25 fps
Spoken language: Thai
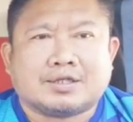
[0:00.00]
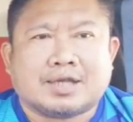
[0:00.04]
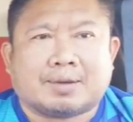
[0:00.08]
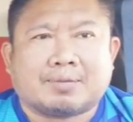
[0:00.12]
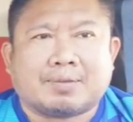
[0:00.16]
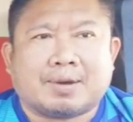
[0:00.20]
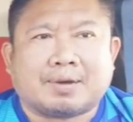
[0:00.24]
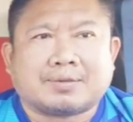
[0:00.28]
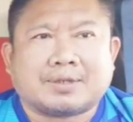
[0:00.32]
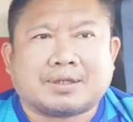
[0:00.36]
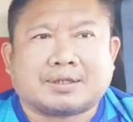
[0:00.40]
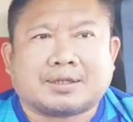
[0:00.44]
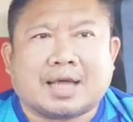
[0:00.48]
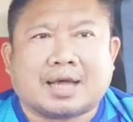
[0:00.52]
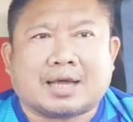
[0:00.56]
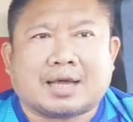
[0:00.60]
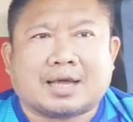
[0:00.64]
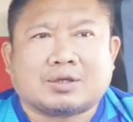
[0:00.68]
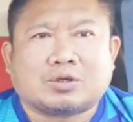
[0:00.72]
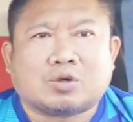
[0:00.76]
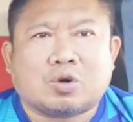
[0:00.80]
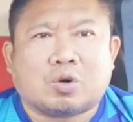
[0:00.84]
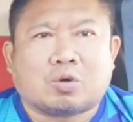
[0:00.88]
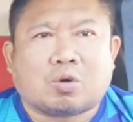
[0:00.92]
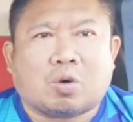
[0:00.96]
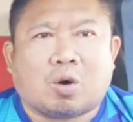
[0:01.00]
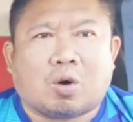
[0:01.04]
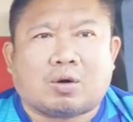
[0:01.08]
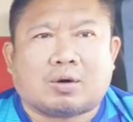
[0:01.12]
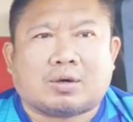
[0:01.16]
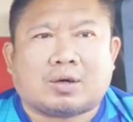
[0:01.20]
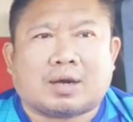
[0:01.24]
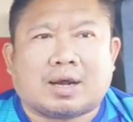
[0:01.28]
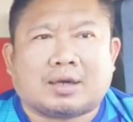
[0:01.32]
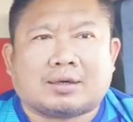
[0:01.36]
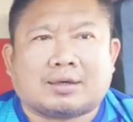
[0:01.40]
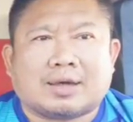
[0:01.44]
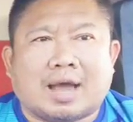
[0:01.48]
สำหรับสไตล์การชกของ
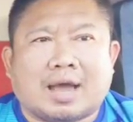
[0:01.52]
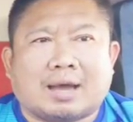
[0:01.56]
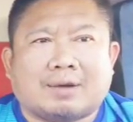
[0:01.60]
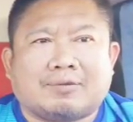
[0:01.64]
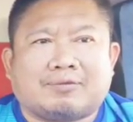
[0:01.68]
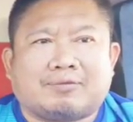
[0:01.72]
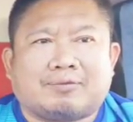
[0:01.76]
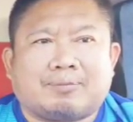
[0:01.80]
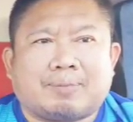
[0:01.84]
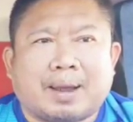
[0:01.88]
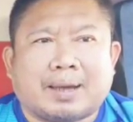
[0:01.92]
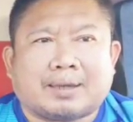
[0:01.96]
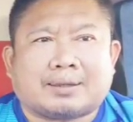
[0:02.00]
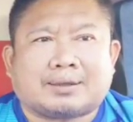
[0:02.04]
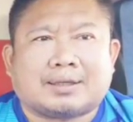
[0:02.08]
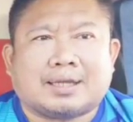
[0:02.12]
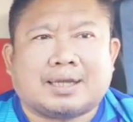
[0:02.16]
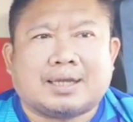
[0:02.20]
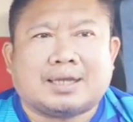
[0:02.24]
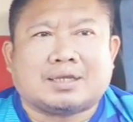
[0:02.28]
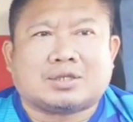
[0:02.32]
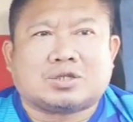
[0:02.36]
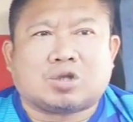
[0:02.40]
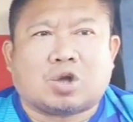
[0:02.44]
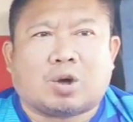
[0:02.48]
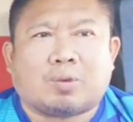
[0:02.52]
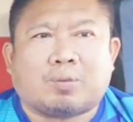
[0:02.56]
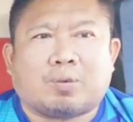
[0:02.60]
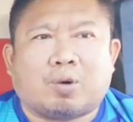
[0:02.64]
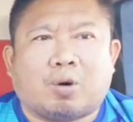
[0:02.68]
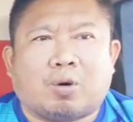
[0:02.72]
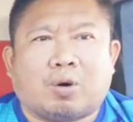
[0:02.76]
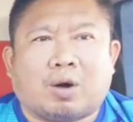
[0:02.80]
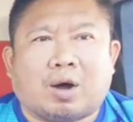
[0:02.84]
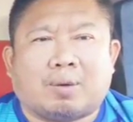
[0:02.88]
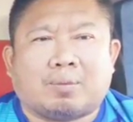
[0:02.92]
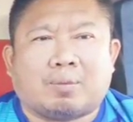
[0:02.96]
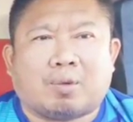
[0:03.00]
ทางด้าน แพตตี้สอพ
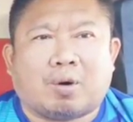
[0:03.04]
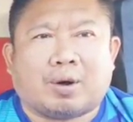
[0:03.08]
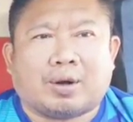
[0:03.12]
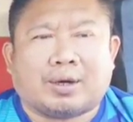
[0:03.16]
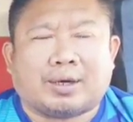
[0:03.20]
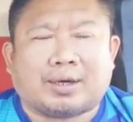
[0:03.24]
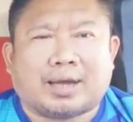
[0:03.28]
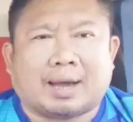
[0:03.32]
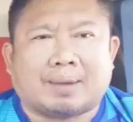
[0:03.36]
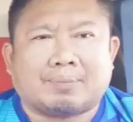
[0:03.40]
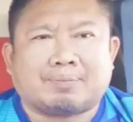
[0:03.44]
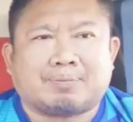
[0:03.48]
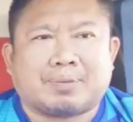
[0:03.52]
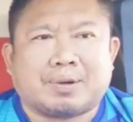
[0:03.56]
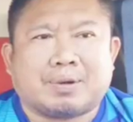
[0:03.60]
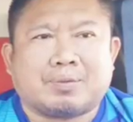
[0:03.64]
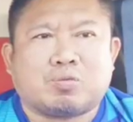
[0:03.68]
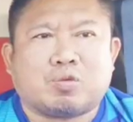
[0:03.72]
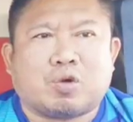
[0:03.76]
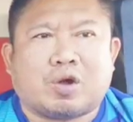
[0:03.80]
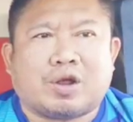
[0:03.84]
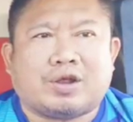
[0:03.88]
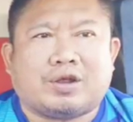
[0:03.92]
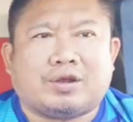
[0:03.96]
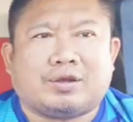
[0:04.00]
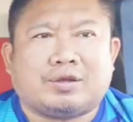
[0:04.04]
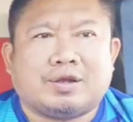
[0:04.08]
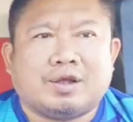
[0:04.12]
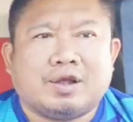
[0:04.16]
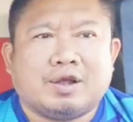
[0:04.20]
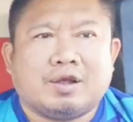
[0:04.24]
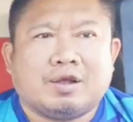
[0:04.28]
งอมรนะครับ เป็นมวย